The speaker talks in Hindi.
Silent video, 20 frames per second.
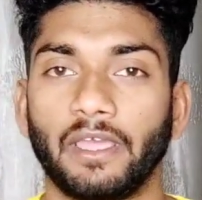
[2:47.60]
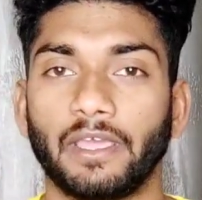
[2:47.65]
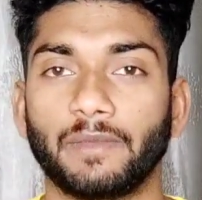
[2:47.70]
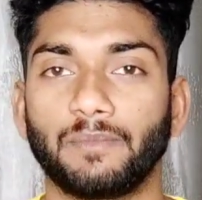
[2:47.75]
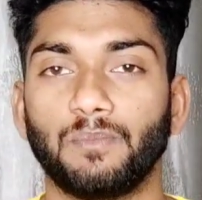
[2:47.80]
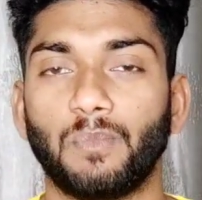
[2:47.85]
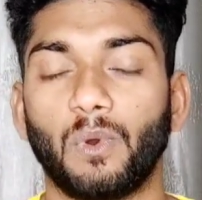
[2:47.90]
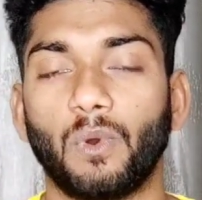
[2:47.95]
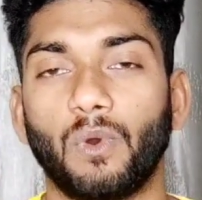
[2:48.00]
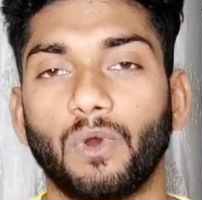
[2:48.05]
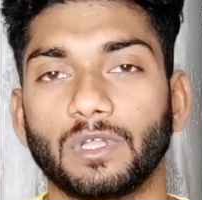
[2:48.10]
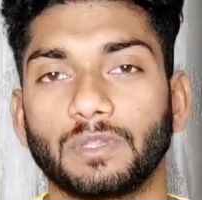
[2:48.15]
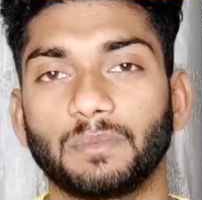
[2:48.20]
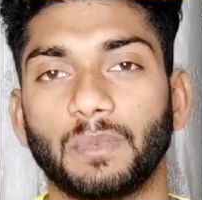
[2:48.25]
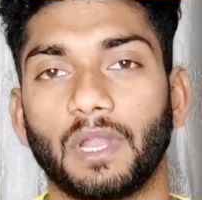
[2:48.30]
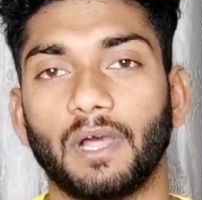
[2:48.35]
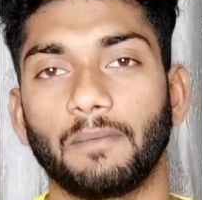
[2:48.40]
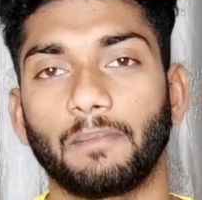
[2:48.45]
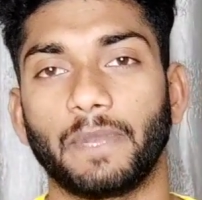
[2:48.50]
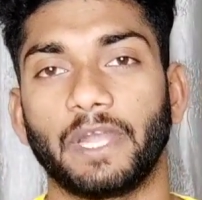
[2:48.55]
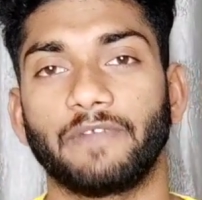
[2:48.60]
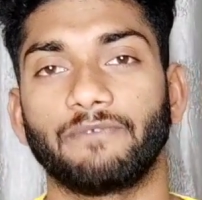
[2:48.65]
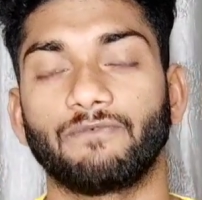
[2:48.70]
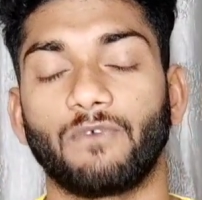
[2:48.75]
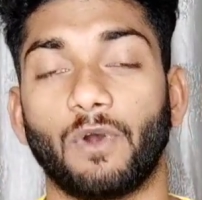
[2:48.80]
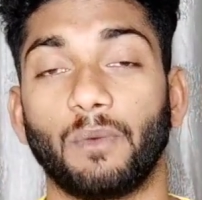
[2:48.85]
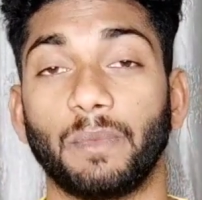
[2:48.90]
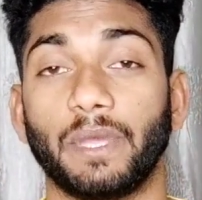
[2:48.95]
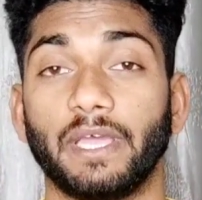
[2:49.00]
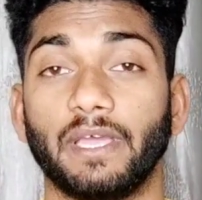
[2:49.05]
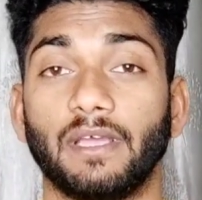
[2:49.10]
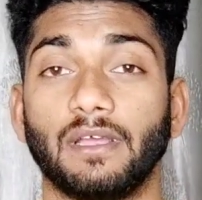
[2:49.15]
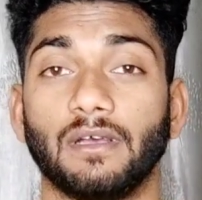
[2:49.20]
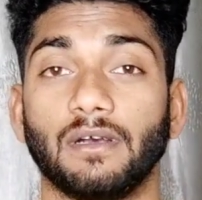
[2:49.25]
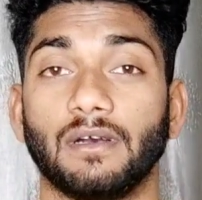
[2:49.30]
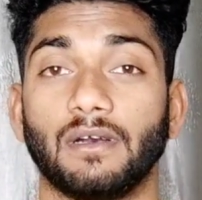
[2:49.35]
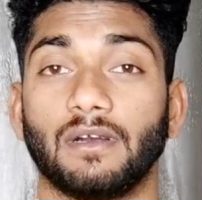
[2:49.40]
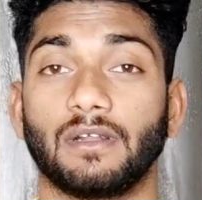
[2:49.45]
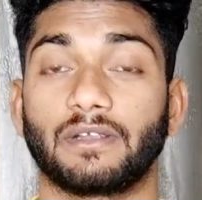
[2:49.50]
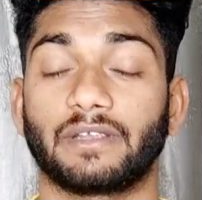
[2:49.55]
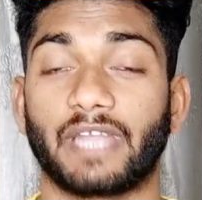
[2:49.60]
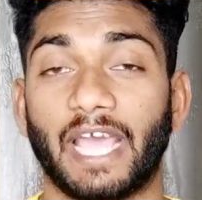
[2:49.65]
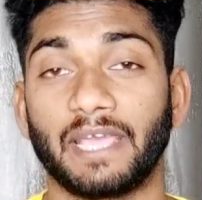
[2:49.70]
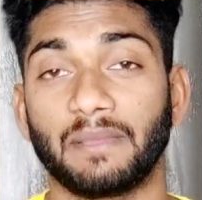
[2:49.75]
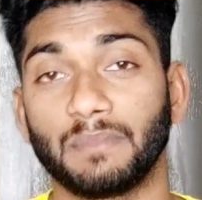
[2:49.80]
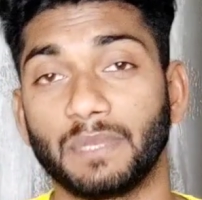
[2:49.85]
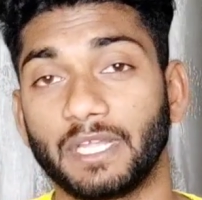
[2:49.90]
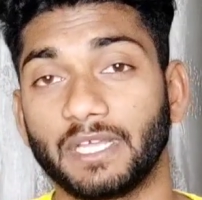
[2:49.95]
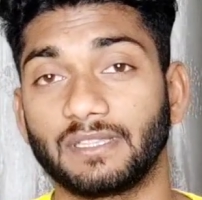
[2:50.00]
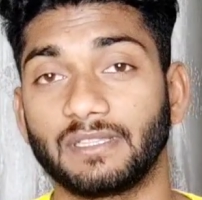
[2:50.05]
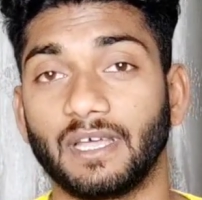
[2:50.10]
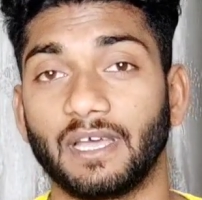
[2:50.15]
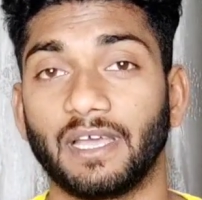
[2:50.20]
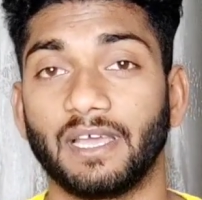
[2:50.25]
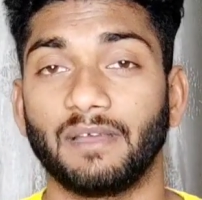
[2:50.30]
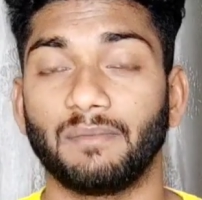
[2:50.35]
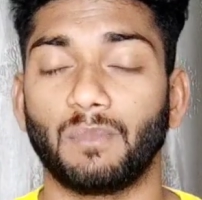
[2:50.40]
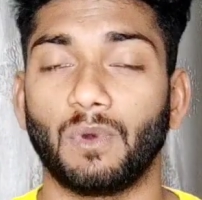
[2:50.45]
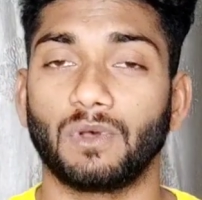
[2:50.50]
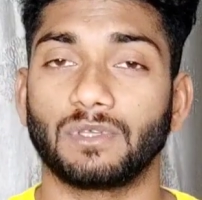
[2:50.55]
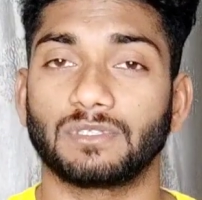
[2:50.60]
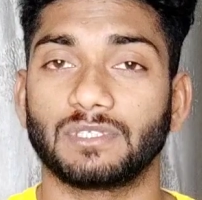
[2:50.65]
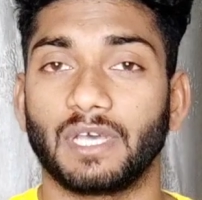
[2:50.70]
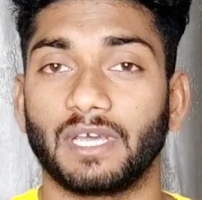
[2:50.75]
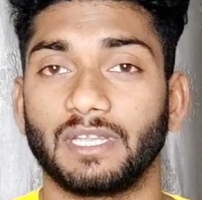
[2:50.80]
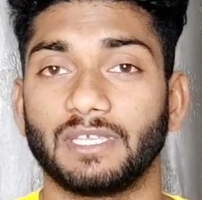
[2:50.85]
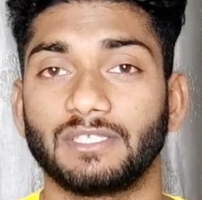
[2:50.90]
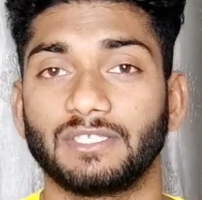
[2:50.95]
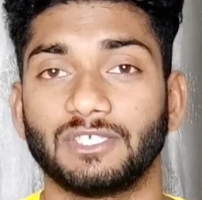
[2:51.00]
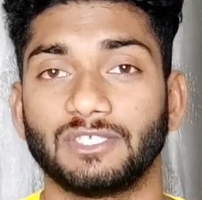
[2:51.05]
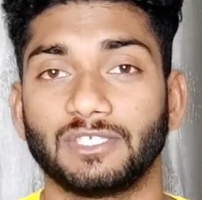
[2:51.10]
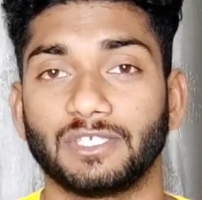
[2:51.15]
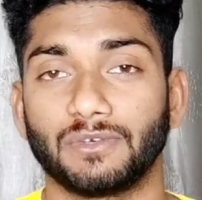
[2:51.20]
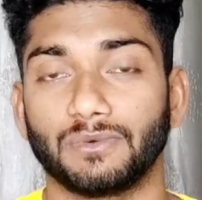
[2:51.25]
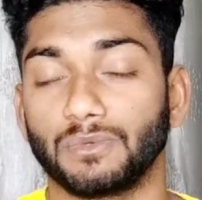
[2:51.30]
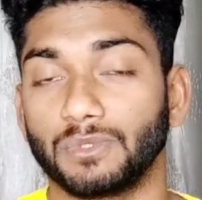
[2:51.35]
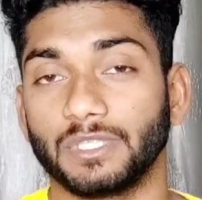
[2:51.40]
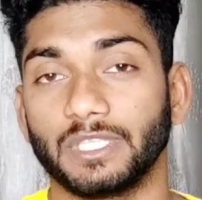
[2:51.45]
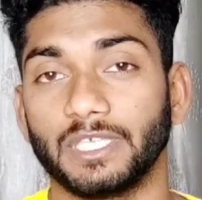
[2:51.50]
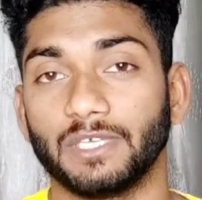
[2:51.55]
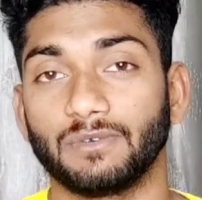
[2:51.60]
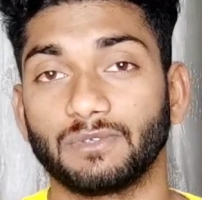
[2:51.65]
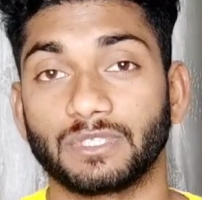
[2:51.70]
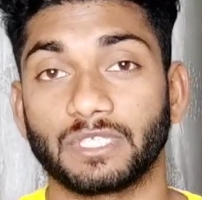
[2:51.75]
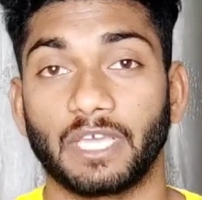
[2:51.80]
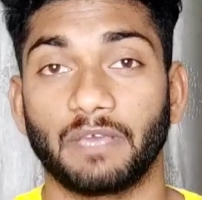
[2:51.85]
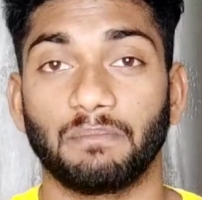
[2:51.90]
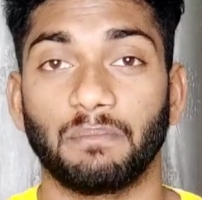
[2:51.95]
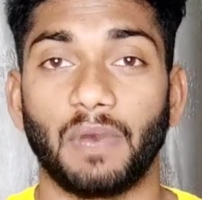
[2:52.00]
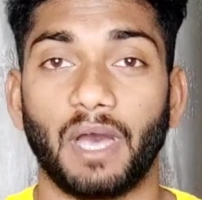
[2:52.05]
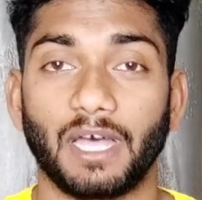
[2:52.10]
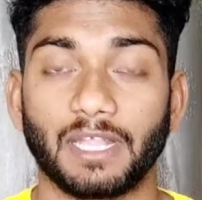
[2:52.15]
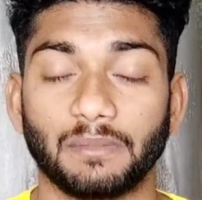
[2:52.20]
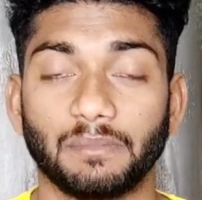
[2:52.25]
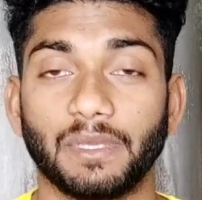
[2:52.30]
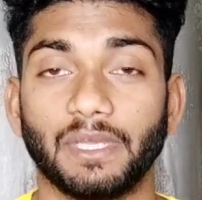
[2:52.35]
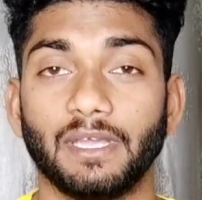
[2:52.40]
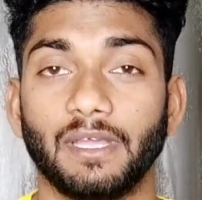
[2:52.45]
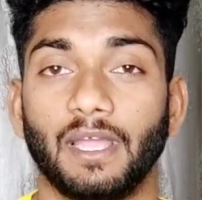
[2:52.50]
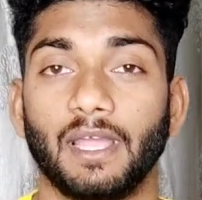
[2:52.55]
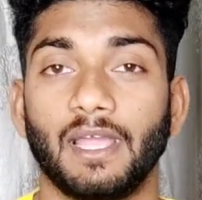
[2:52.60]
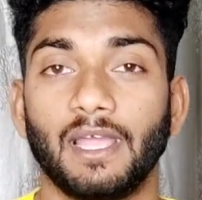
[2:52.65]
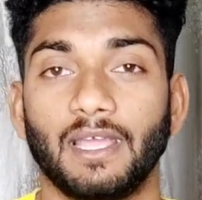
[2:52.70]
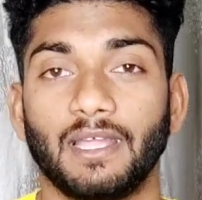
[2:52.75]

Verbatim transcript: एक बहुत बड़ा प्लेटफॉर्म है टाइम लेता है बहुत सारी चीज़ें होती है उसके बाद में